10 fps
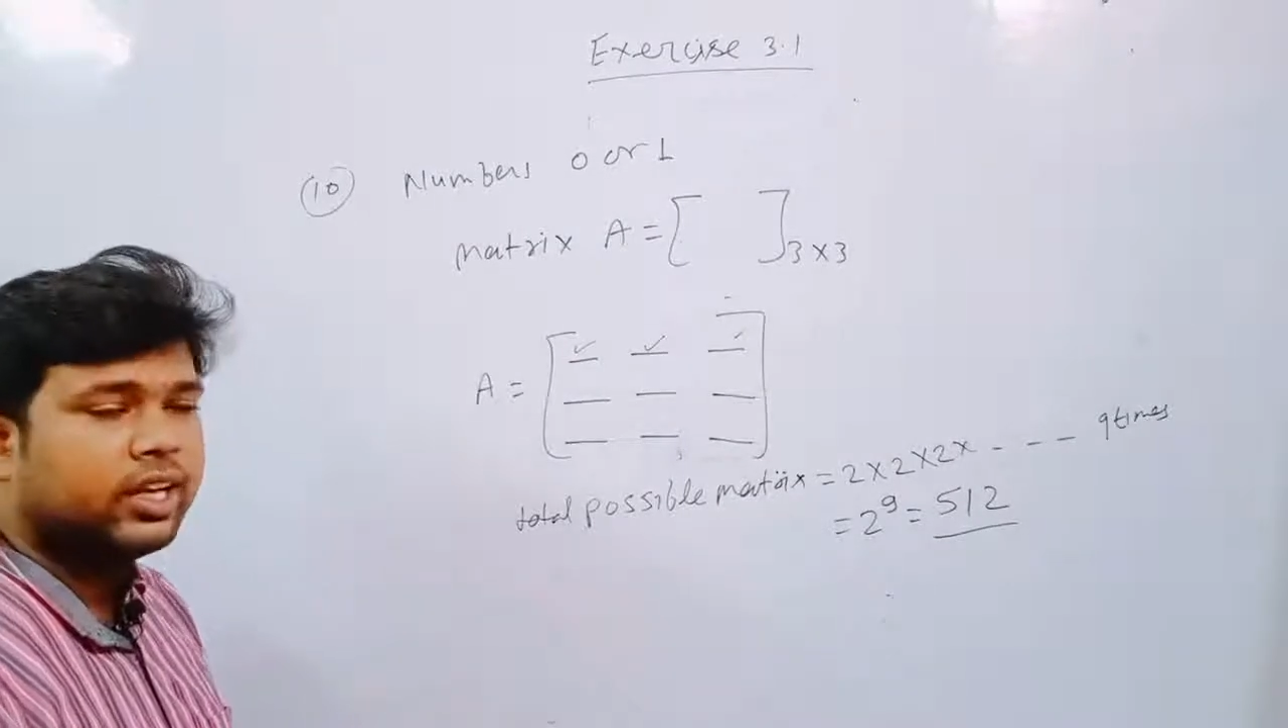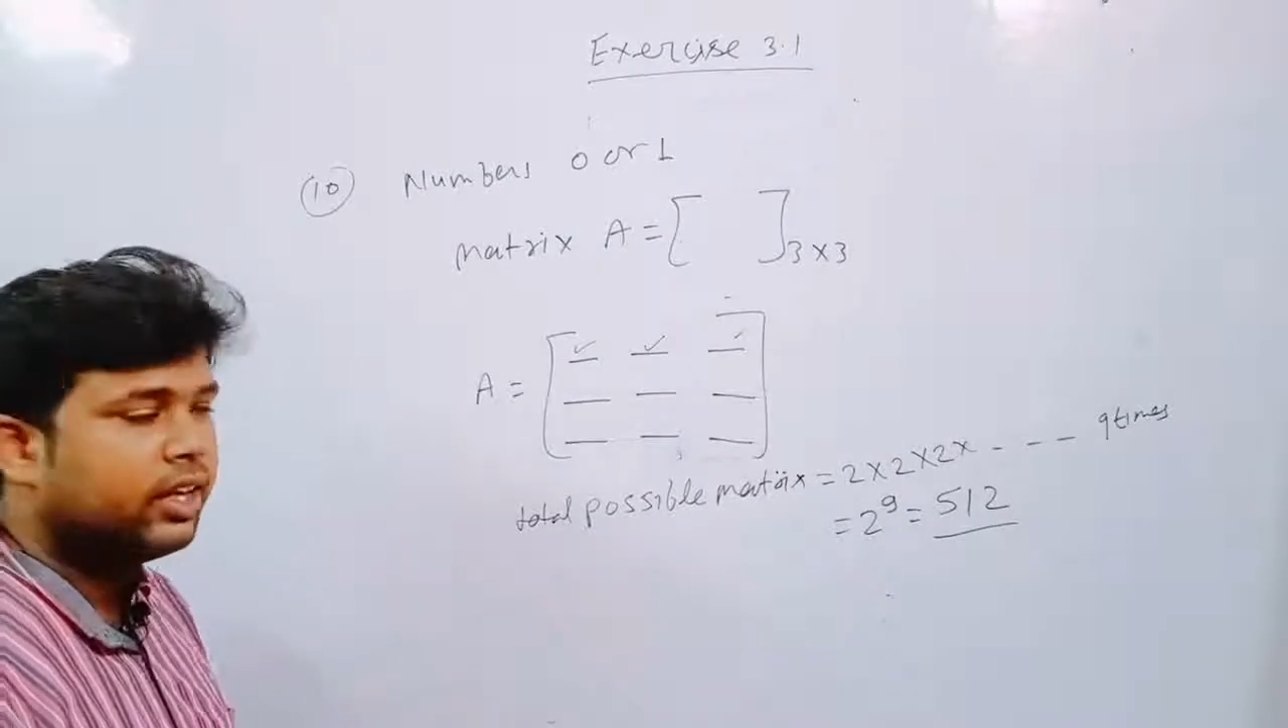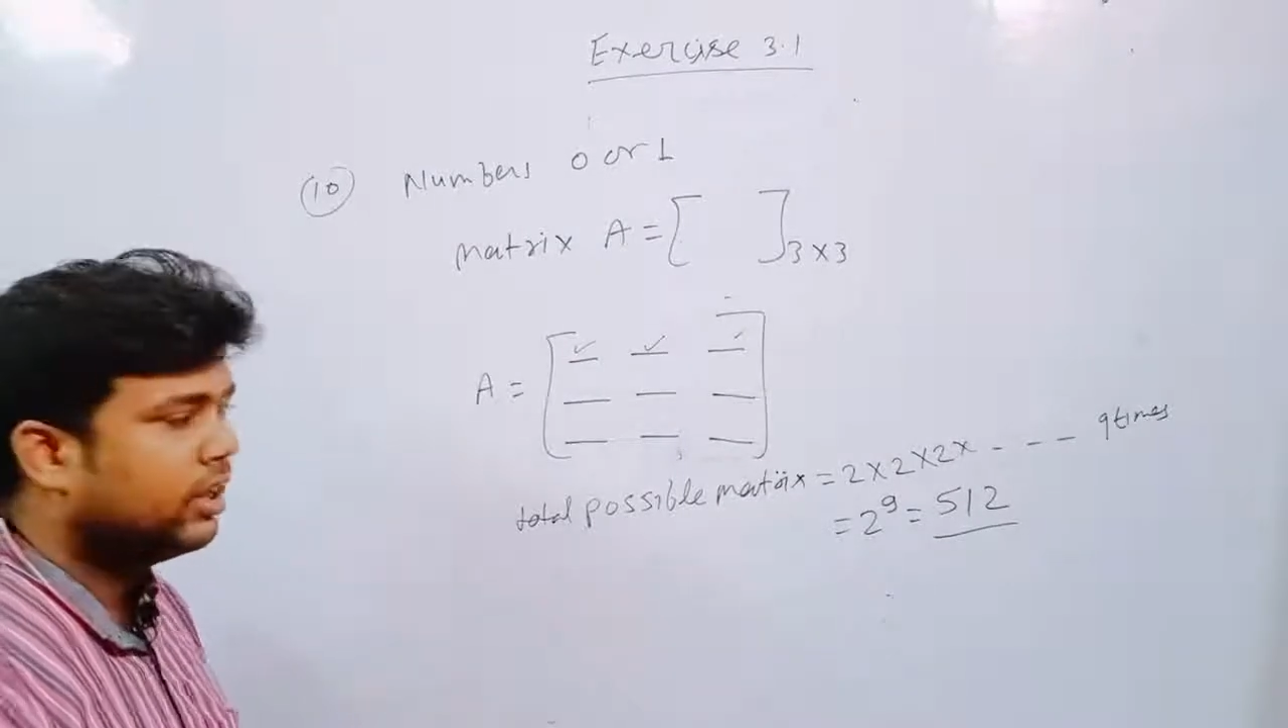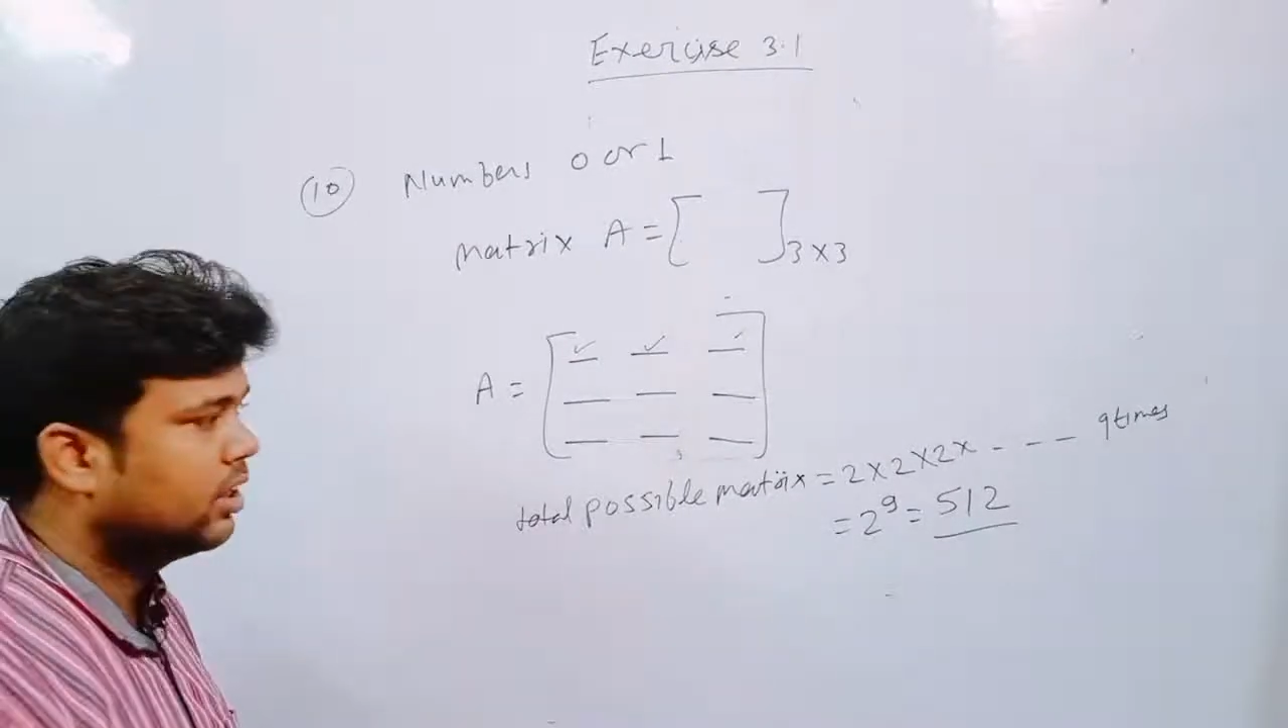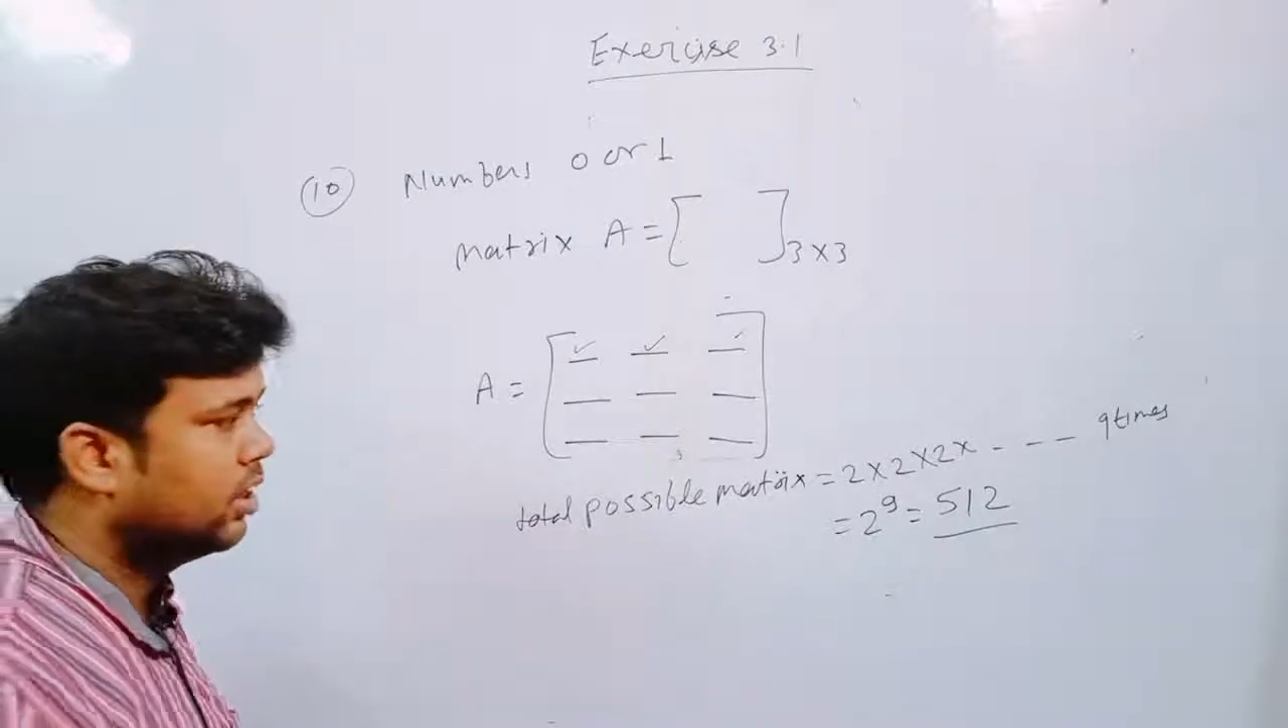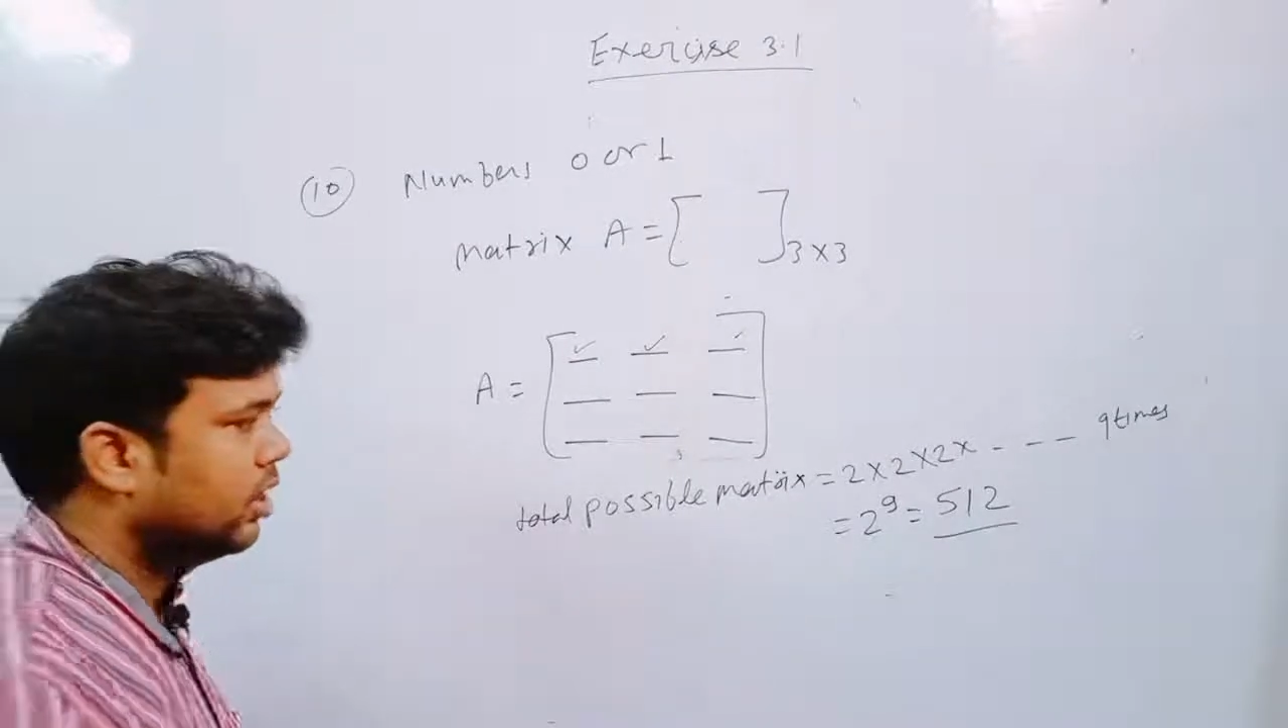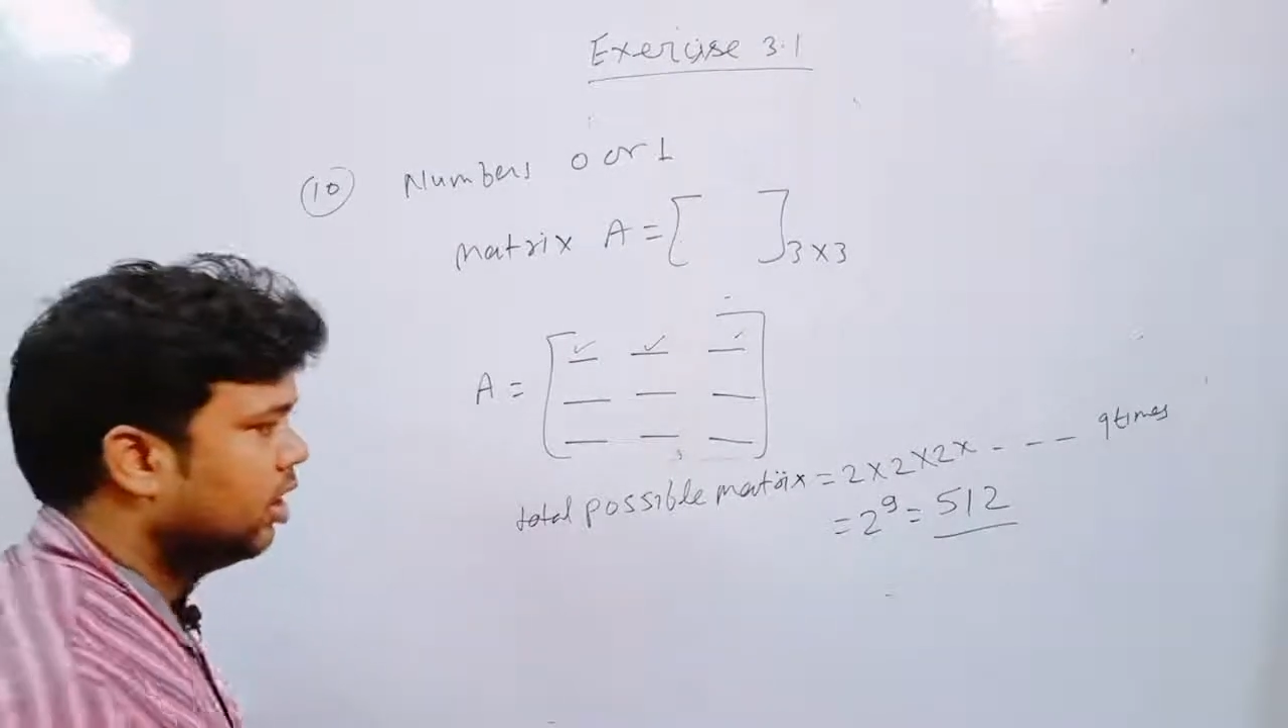करेक्ट है